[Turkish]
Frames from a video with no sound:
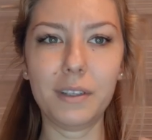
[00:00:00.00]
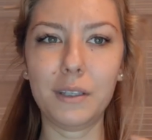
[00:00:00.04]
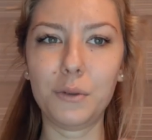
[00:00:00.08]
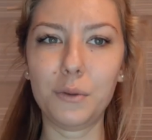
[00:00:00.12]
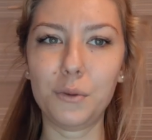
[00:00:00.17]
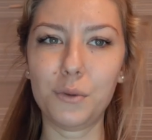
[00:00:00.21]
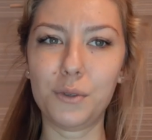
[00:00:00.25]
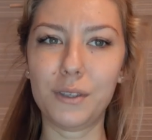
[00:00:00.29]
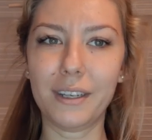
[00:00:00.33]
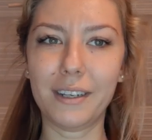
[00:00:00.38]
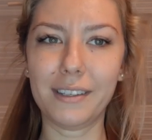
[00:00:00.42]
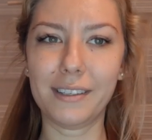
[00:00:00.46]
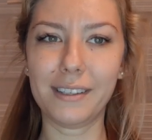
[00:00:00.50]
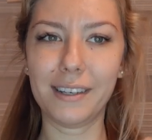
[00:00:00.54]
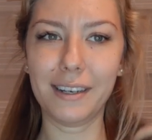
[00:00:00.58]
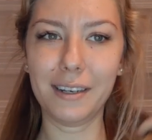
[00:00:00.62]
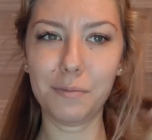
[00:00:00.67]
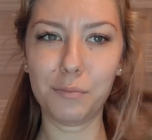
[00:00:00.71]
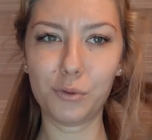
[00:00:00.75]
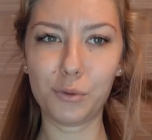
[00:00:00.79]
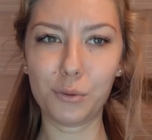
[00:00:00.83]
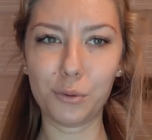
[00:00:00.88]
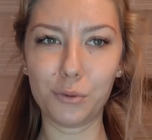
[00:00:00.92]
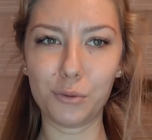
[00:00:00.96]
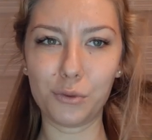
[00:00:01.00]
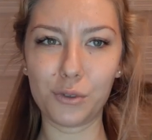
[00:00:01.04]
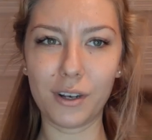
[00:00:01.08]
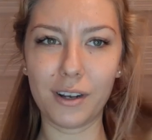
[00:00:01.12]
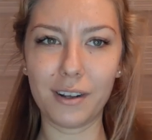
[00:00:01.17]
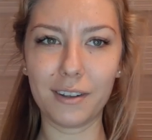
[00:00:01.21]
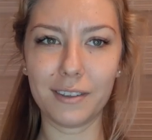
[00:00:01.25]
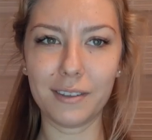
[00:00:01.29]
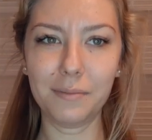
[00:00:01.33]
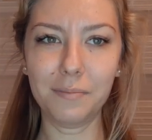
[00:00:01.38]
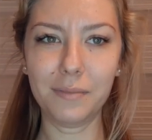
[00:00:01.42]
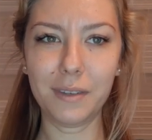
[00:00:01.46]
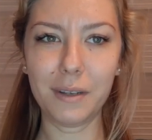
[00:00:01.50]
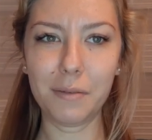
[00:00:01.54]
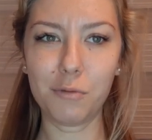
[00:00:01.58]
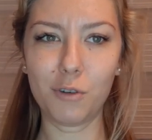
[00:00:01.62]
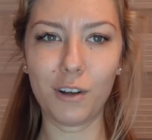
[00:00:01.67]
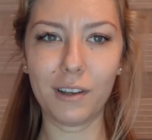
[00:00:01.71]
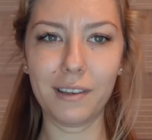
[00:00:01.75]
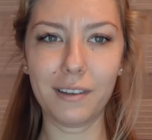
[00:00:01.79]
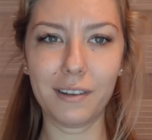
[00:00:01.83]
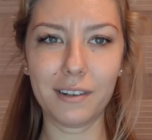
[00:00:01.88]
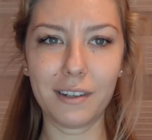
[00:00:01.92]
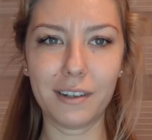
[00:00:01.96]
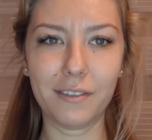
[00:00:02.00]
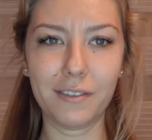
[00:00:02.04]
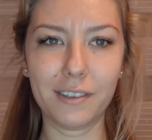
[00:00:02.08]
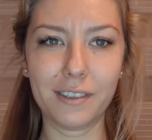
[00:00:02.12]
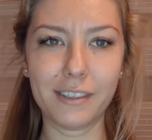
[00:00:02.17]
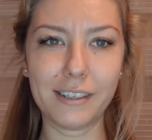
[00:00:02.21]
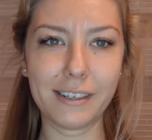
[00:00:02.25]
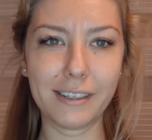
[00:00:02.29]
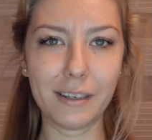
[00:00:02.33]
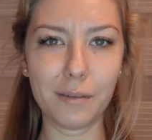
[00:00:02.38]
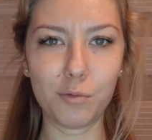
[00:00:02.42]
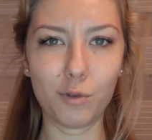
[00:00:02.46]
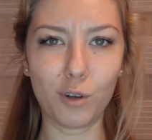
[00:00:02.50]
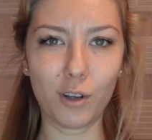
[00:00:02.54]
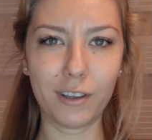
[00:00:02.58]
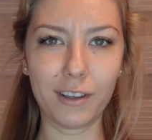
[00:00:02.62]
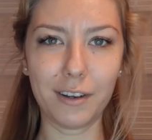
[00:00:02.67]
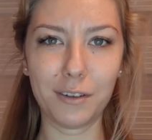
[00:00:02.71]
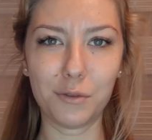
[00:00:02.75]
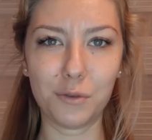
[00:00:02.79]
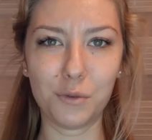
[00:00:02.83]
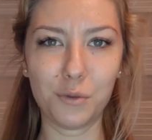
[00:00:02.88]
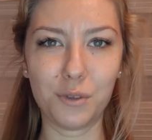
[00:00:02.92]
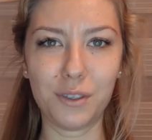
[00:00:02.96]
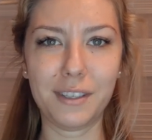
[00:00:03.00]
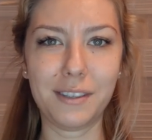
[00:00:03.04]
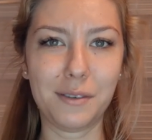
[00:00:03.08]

200 dereceyle bu sonucu aldım. Ne bu kadar kıvırcık ne bu kadar düz